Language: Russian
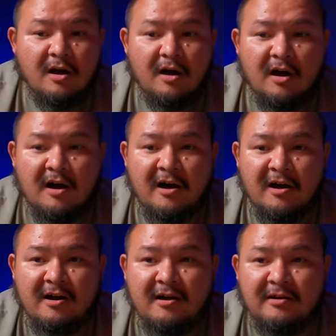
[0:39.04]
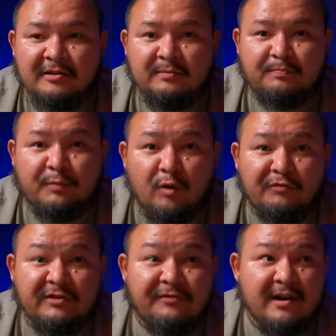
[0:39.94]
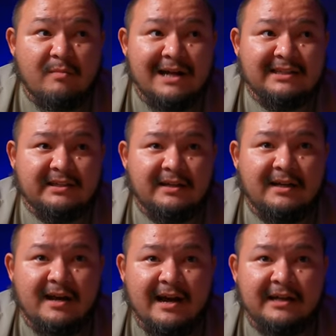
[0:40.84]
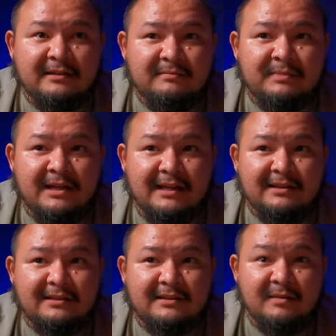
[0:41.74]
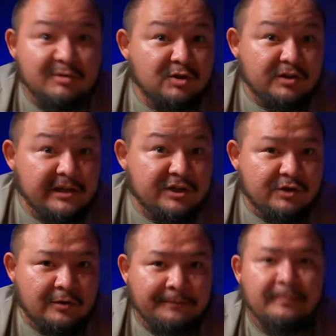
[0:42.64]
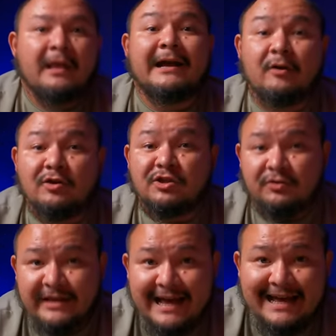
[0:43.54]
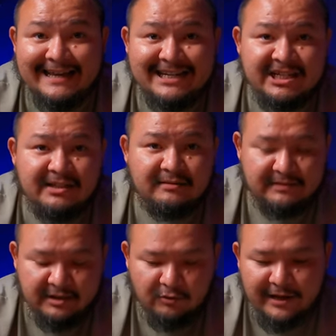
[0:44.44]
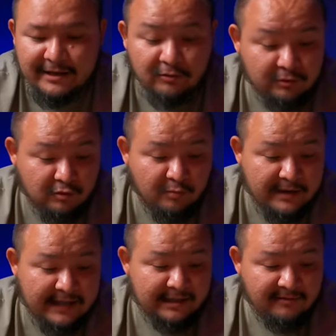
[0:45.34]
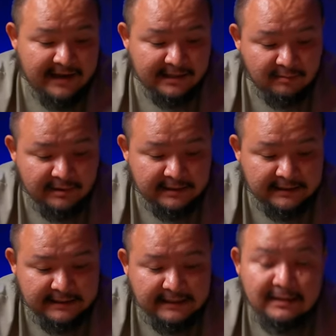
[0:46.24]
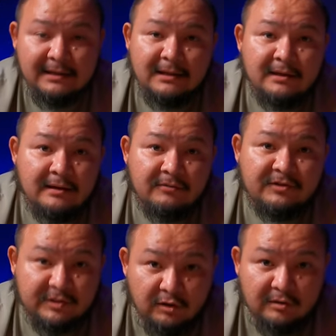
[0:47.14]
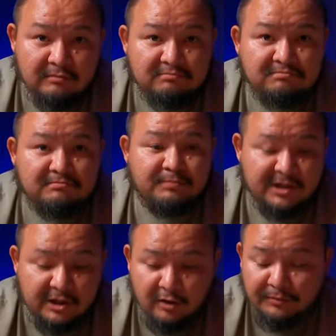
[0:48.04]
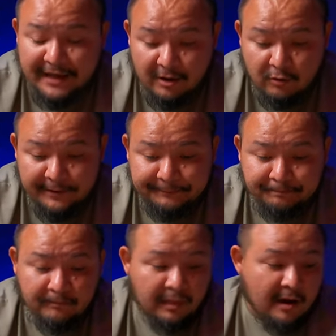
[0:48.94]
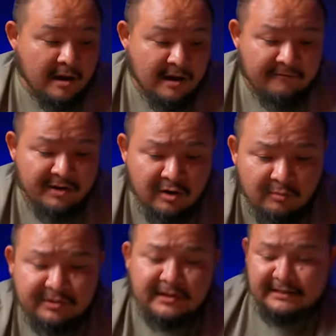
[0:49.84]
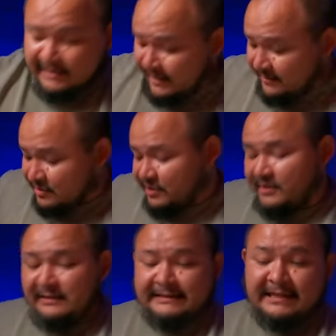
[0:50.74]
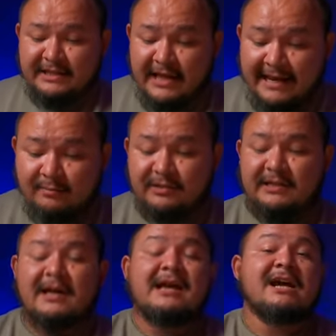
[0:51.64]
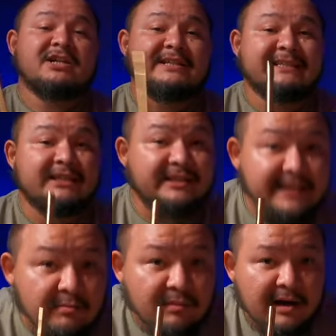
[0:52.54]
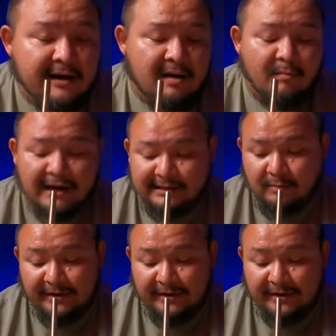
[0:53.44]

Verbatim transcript: а, профдеформация какая-то, блядь, либо что-то еще. Короче, но я решил нихуя не усугублять, давайте мы все пошлем нахуй. Э, вернемся к стариночке, затянемся шестым ароматом